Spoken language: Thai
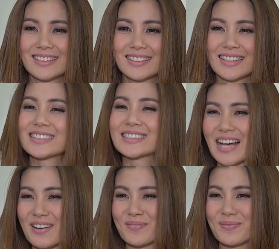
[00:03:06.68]
ถ้าจะ
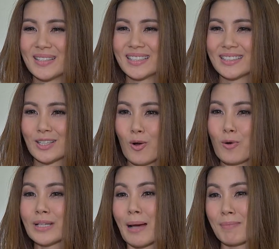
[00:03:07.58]
ทำก็ค
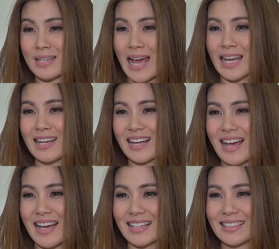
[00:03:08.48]
งทำไปนานแล้วล่ะ
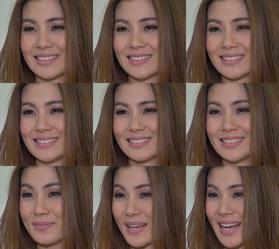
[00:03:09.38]
ค่ะ
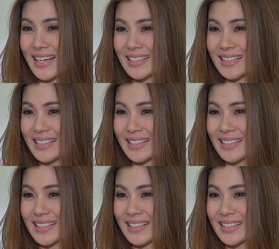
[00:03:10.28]
จริงไหมคะ